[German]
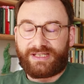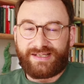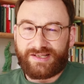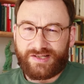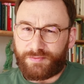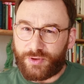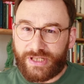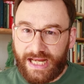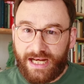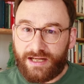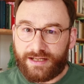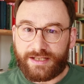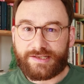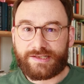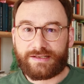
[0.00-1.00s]
Dieses
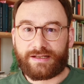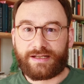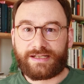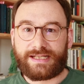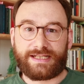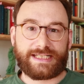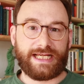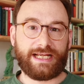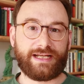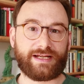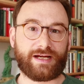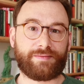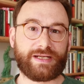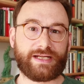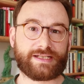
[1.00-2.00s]
Modell ist
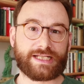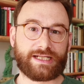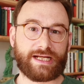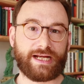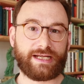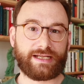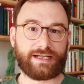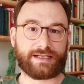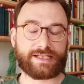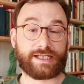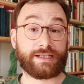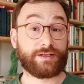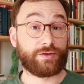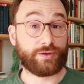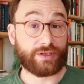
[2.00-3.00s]
tatsächlich aber jetzt seit einigen
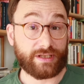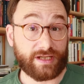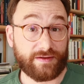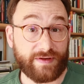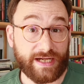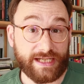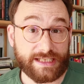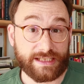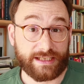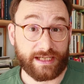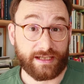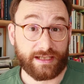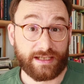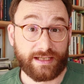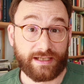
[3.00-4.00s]
Jahrzehnten glücklicherweise
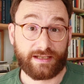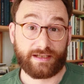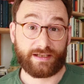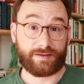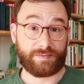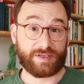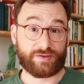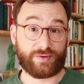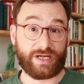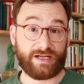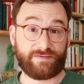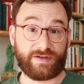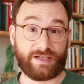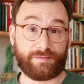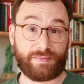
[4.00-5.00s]
ja nicht mehr so
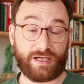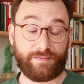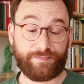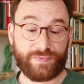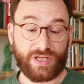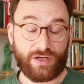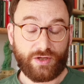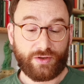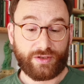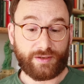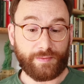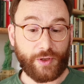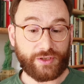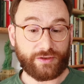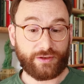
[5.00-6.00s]
anwendbar. Und
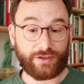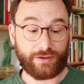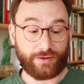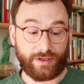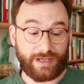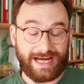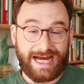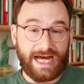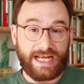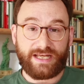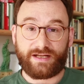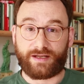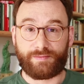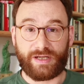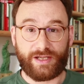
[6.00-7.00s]
ich möchte euch auch noch
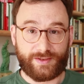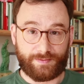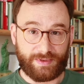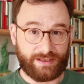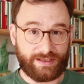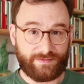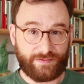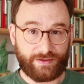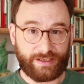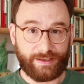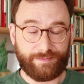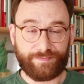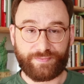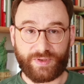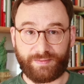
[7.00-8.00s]
andere Beispiele dafür
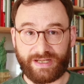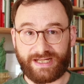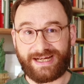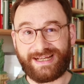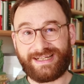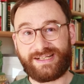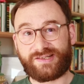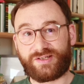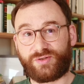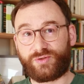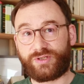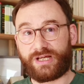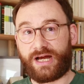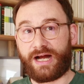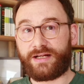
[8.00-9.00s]
geben. Man kann diese
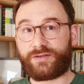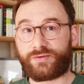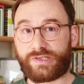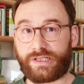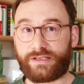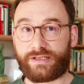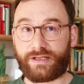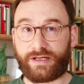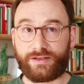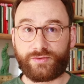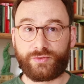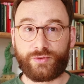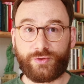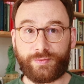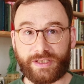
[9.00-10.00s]

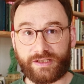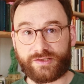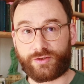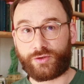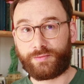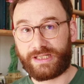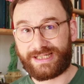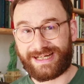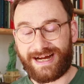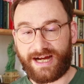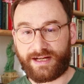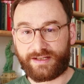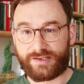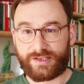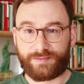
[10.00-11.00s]
Unterhaltungsliteratur übrigens auch
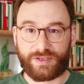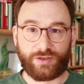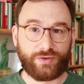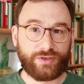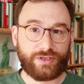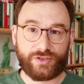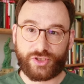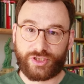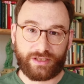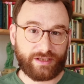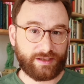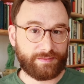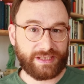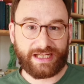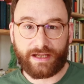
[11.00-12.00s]
übertragen. Es gibt da
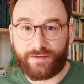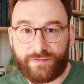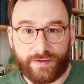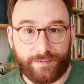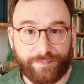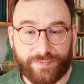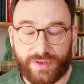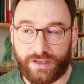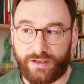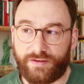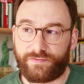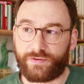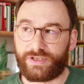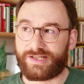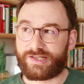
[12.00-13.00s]
unterschiedliche Begriffe ne,
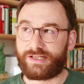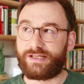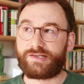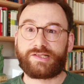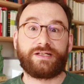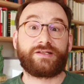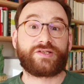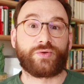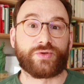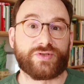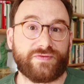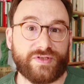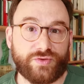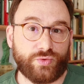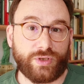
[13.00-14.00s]
für diese
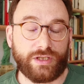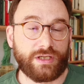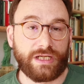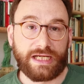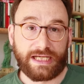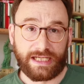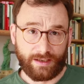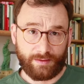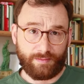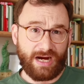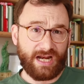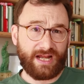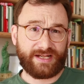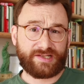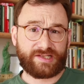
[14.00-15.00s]
Distinktionsversuche.
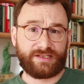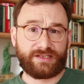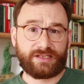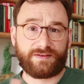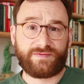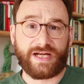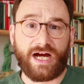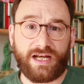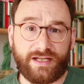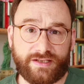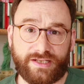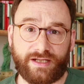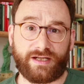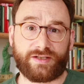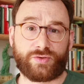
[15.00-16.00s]
Mal heißt die
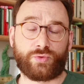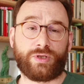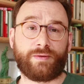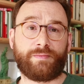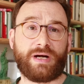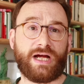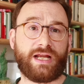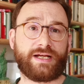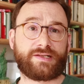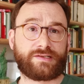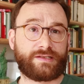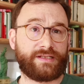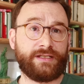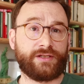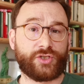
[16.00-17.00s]
Trivialliteratur, mal
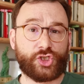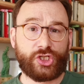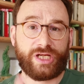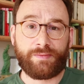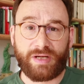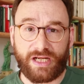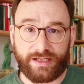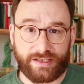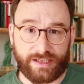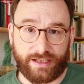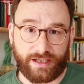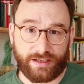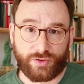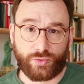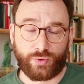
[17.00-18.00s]
heißt sie
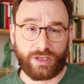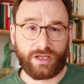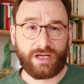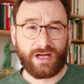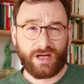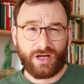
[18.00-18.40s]
Schemaliteratur,